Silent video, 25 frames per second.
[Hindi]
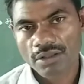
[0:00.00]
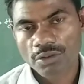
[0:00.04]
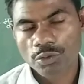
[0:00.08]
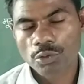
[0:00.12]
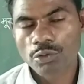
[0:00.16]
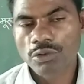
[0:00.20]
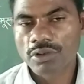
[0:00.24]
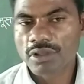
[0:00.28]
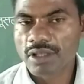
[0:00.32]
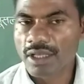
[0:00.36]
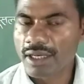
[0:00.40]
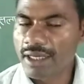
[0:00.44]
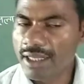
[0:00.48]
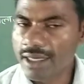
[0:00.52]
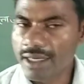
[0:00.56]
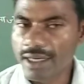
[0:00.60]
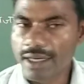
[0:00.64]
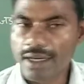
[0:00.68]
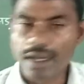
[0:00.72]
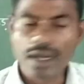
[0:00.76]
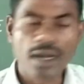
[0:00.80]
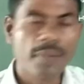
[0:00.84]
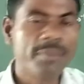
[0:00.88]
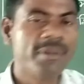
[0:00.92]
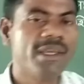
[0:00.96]
तो तने का
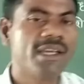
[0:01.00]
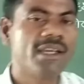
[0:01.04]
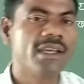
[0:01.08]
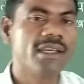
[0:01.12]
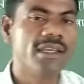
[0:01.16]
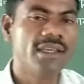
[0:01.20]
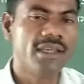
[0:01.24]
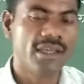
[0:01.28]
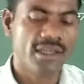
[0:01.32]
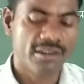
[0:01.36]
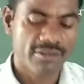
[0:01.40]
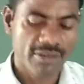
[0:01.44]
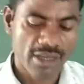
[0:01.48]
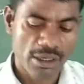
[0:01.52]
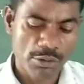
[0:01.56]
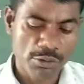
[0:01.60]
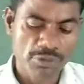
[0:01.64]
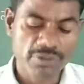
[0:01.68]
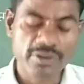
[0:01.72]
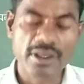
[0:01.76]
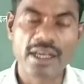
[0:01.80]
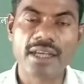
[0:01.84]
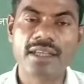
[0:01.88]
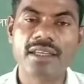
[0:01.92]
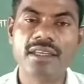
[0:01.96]
काम एक ही है चाहे वो
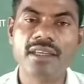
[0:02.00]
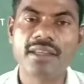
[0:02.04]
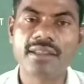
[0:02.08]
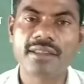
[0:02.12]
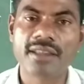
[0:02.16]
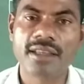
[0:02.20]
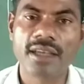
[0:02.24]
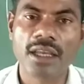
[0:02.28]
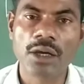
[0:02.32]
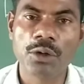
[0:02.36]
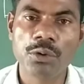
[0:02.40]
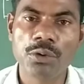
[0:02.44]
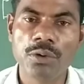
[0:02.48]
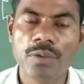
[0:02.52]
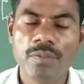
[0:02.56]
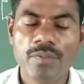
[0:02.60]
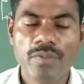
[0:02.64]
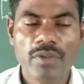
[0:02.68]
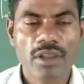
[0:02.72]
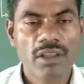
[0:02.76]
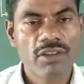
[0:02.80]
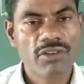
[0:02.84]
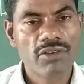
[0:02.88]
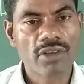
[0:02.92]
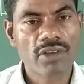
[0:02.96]
साकीय तना हो
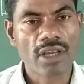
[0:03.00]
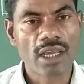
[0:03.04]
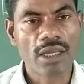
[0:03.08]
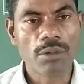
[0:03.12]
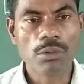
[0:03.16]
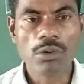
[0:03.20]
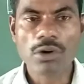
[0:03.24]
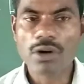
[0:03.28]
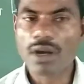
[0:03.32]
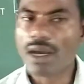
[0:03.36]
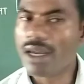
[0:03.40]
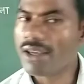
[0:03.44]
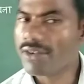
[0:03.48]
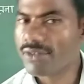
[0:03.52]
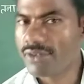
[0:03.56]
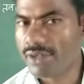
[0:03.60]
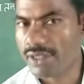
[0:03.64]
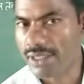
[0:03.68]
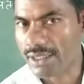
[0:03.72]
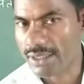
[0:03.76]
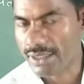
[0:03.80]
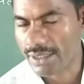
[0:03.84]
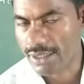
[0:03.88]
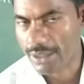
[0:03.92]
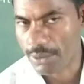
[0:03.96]
चाहे वो
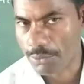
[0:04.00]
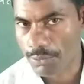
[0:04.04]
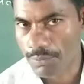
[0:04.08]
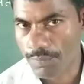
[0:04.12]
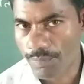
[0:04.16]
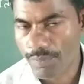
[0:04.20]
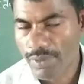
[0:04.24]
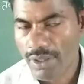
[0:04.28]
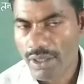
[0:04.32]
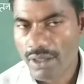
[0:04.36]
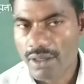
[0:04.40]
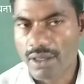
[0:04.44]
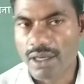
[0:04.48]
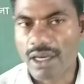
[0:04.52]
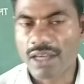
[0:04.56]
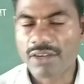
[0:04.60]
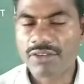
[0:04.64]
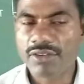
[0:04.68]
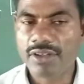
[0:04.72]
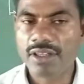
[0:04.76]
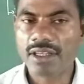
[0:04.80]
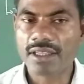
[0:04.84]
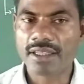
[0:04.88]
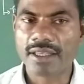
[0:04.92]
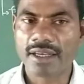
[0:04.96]
काष्ठीय तना हो
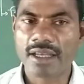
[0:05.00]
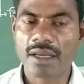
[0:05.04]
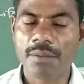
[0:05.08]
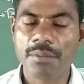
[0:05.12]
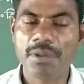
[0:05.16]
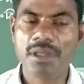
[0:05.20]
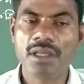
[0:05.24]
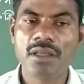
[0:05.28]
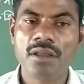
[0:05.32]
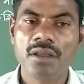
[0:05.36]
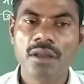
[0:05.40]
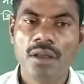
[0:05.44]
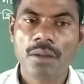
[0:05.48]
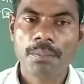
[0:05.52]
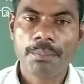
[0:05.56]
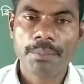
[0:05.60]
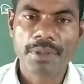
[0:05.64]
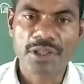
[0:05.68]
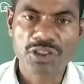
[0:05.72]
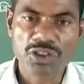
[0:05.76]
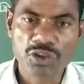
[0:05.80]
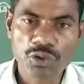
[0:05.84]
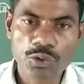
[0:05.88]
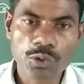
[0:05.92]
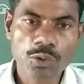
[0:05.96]
काष्ठीय तना भी
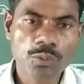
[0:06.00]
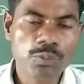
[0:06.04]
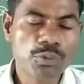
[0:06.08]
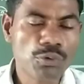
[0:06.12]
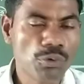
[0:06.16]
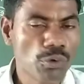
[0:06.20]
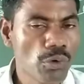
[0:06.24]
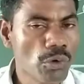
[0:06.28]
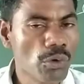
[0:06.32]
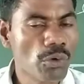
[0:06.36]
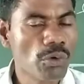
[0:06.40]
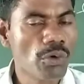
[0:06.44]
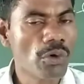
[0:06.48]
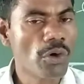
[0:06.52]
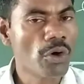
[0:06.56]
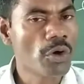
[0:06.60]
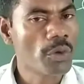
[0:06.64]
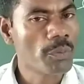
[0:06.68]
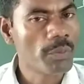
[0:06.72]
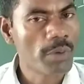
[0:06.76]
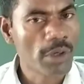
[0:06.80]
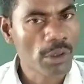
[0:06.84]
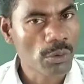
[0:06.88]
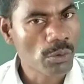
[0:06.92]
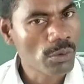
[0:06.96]
पत्तियों फूलों
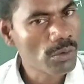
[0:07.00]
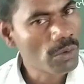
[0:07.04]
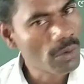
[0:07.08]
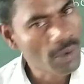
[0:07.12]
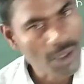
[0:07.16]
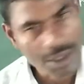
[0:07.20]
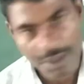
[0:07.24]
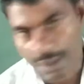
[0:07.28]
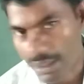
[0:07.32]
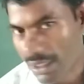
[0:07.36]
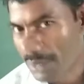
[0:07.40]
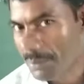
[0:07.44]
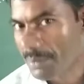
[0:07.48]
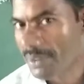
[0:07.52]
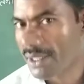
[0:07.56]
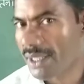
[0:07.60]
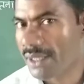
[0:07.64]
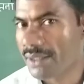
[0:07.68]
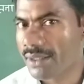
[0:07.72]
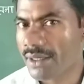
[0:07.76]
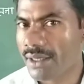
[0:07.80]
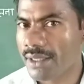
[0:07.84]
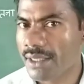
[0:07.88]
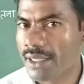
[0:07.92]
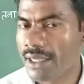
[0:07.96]
और फलों को आधार
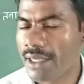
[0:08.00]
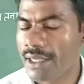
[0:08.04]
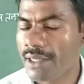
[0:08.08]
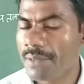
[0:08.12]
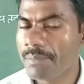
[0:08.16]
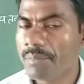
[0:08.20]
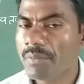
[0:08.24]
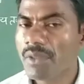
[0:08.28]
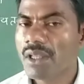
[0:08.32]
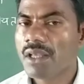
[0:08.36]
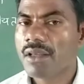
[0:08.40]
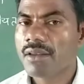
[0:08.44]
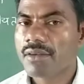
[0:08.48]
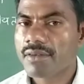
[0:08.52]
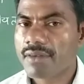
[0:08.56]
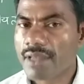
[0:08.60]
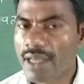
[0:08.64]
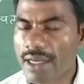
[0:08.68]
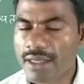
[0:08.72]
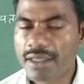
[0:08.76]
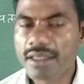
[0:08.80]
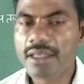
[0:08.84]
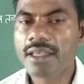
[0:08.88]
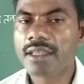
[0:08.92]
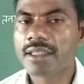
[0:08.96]
प्रदान करता है
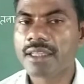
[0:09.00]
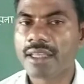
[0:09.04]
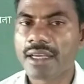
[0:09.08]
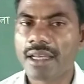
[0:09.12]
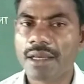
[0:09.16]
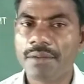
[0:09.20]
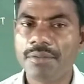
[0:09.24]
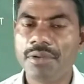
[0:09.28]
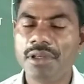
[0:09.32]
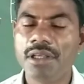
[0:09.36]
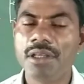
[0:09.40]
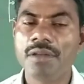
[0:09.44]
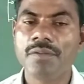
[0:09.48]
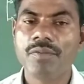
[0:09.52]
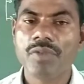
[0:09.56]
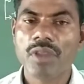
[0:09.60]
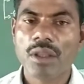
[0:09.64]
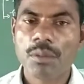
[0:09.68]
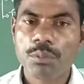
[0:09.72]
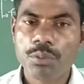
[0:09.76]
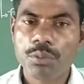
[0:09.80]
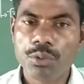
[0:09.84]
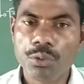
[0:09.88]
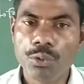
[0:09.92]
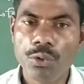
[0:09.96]
साकीय तना भी
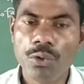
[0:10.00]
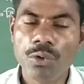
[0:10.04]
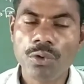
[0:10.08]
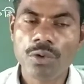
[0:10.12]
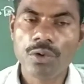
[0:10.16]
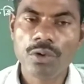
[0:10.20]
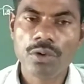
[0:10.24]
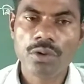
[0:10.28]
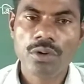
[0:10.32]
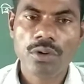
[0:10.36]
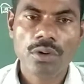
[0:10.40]
फूलों